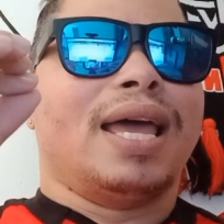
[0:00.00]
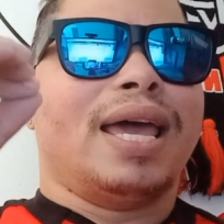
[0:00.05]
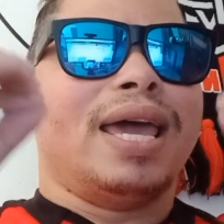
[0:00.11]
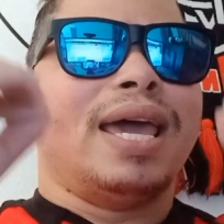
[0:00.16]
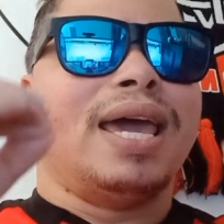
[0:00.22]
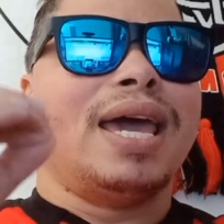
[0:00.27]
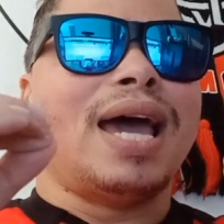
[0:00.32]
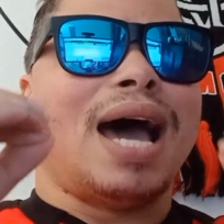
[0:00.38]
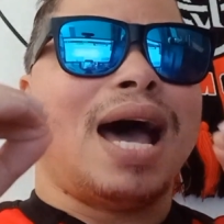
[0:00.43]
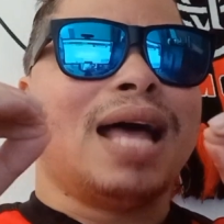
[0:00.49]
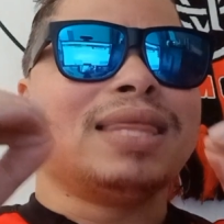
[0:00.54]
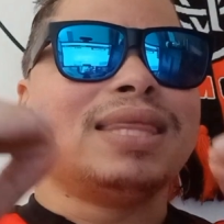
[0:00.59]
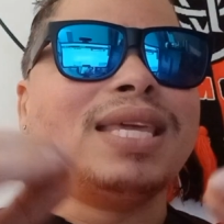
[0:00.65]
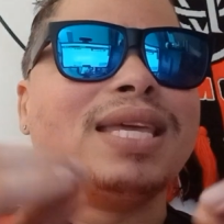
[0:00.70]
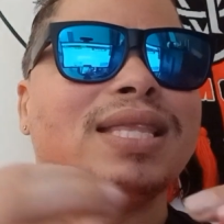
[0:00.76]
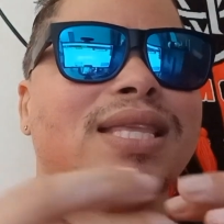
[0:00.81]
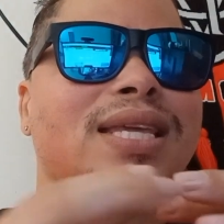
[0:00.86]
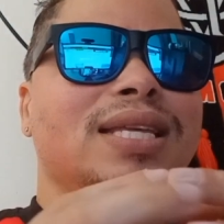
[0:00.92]
É, a
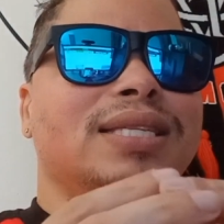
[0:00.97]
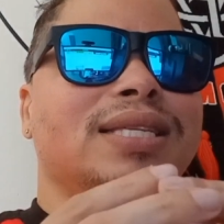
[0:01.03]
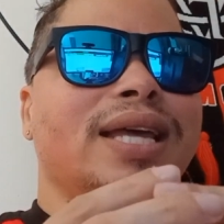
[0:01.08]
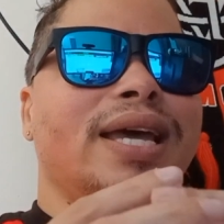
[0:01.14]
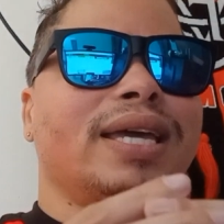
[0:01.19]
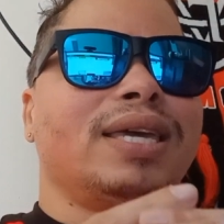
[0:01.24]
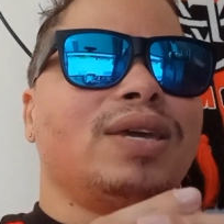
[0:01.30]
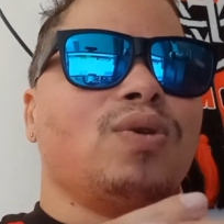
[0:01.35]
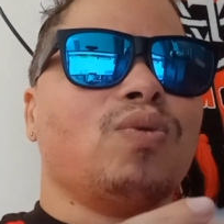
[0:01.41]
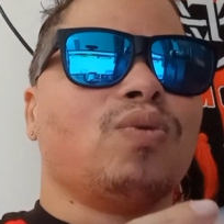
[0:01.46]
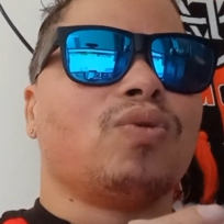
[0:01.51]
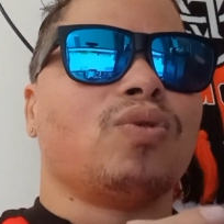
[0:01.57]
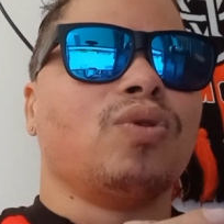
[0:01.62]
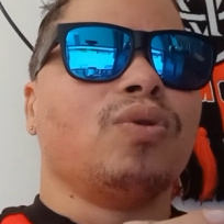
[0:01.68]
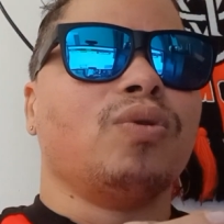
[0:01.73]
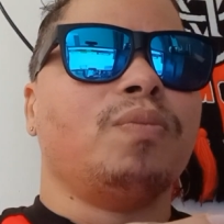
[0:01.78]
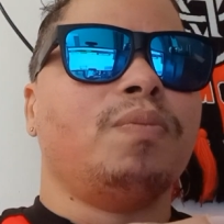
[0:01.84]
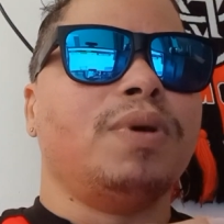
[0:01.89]
tendência é que o
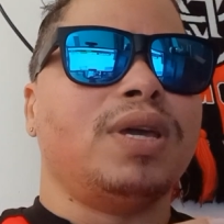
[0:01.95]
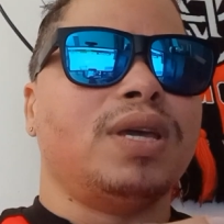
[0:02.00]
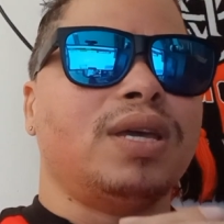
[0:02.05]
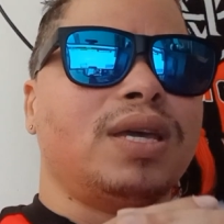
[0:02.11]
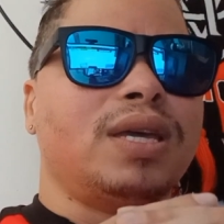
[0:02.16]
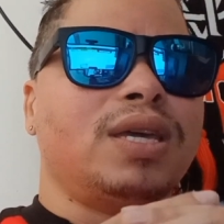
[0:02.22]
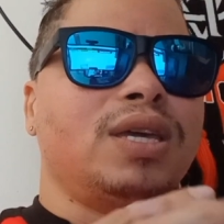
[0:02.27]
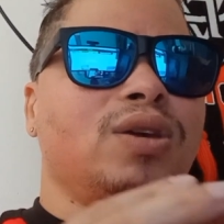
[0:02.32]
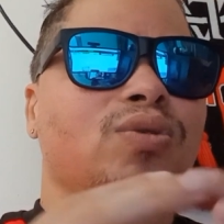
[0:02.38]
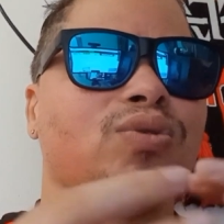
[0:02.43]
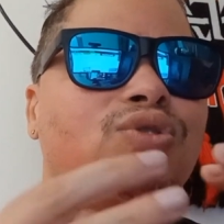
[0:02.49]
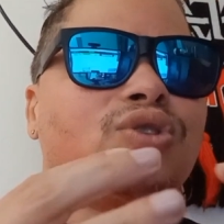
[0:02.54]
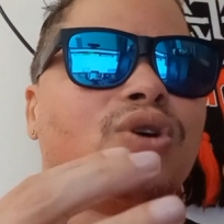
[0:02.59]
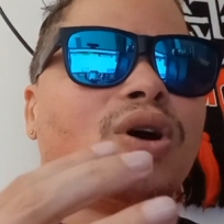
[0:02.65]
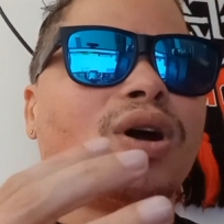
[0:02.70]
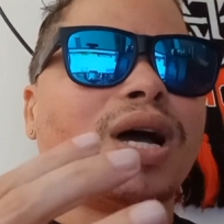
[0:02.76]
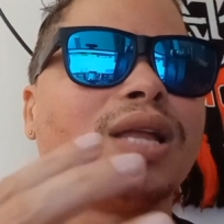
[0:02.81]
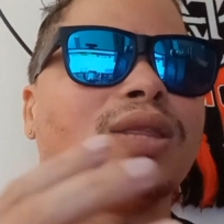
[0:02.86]
clube e o
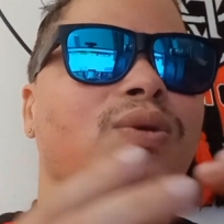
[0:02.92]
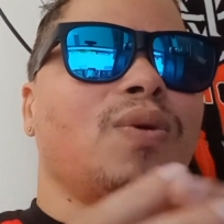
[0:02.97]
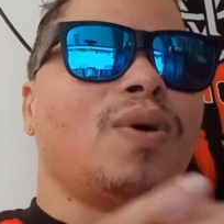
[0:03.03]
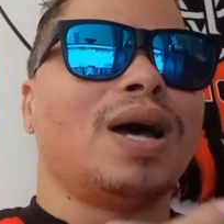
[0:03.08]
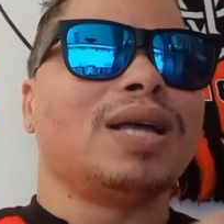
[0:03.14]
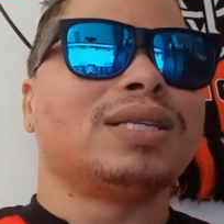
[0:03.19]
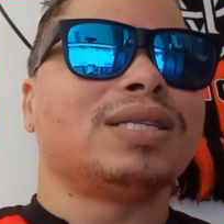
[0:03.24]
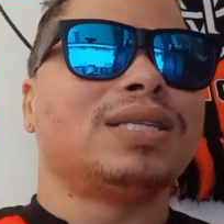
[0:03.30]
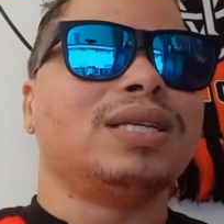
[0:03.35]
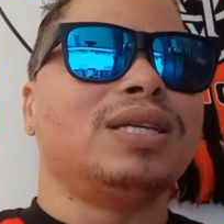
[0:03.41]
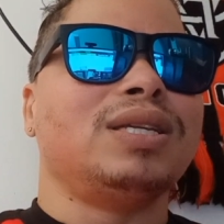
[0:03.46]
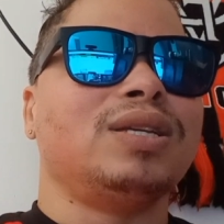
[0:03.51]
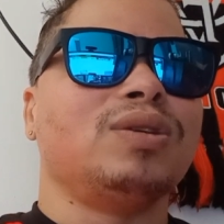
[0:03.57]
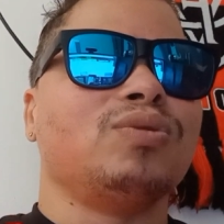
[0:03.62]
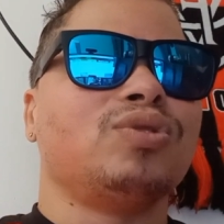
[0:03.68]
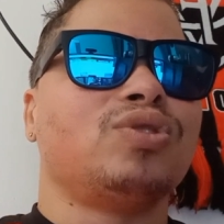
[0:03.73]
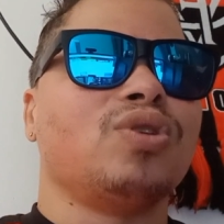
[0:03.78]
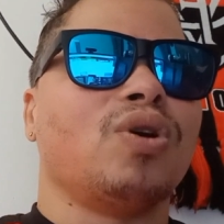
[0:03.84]
jogador
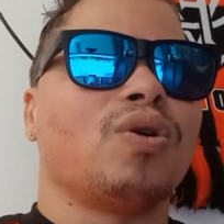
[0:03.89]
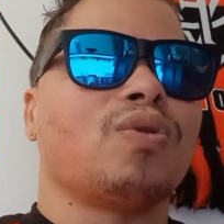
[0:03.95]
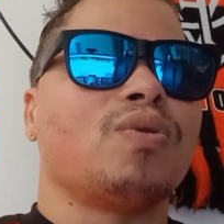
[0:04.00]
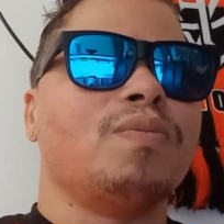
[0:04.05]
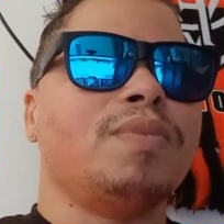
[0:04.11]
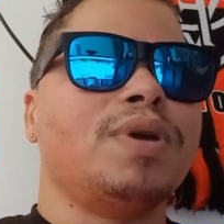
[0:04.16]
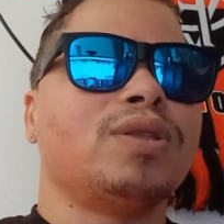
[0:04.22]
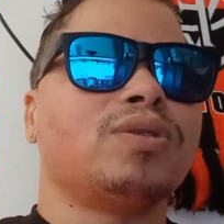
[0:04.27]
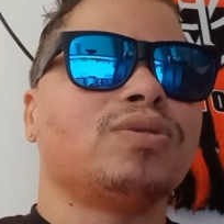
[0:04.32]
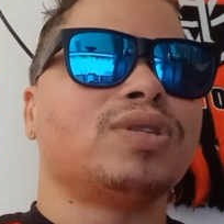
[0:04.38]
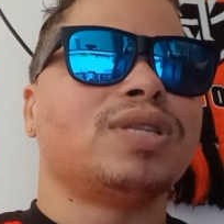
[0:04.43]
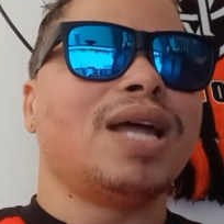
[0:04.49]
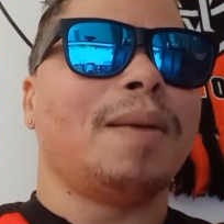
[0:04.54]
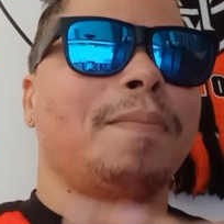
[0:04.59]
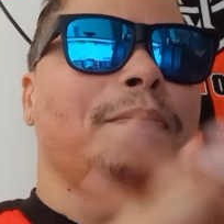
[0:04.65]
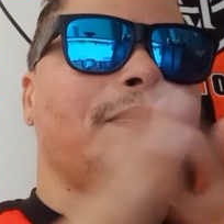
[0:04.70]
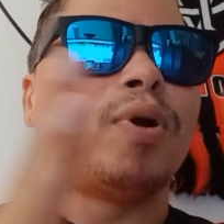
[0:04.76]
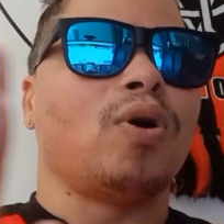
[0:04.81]
assinem os documentos
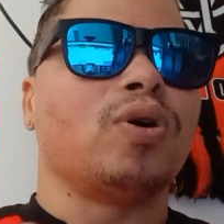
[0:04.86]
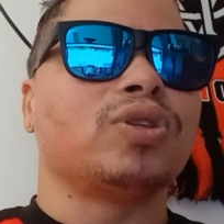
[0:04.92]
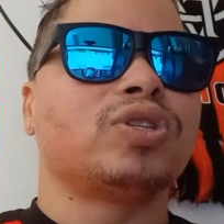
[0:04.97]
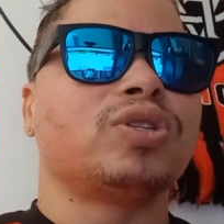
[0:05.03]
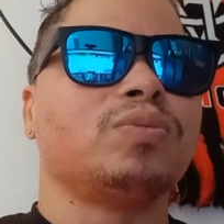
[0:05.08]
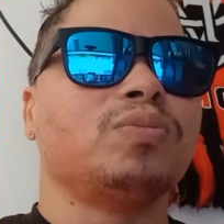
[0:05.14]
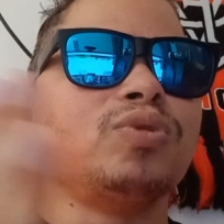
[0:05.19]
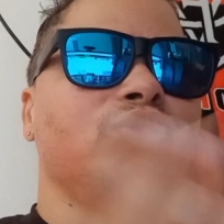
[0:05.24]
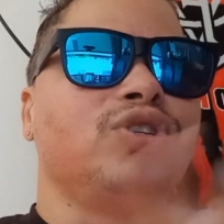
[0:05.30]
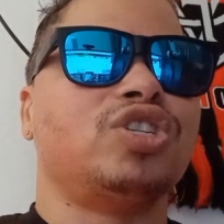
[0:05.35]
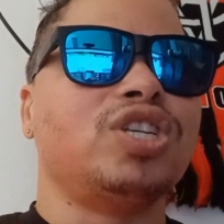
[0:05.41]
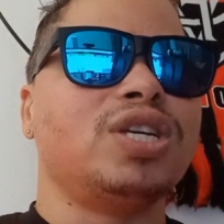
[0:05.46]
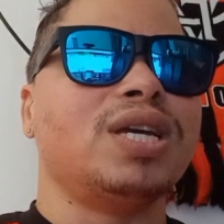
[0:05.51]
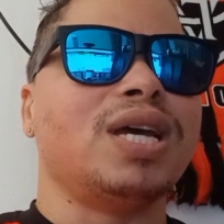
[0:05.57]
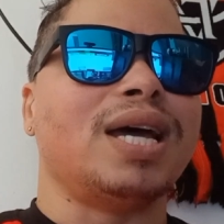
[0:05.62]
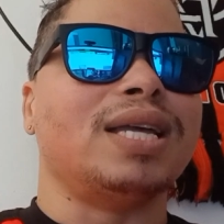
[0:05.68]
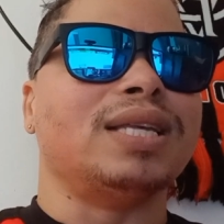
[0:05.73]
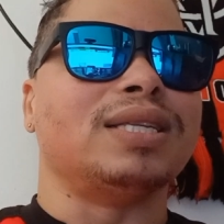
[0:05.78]
na próximos
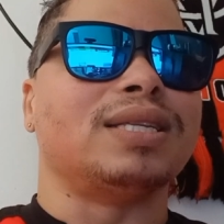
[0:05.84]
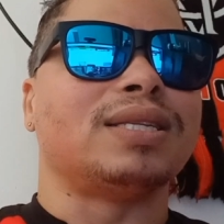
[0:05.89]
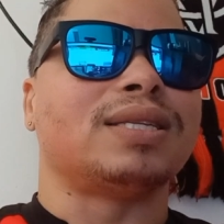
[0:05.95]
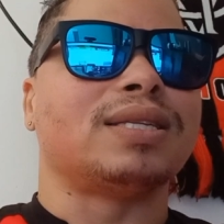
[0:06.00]
dias.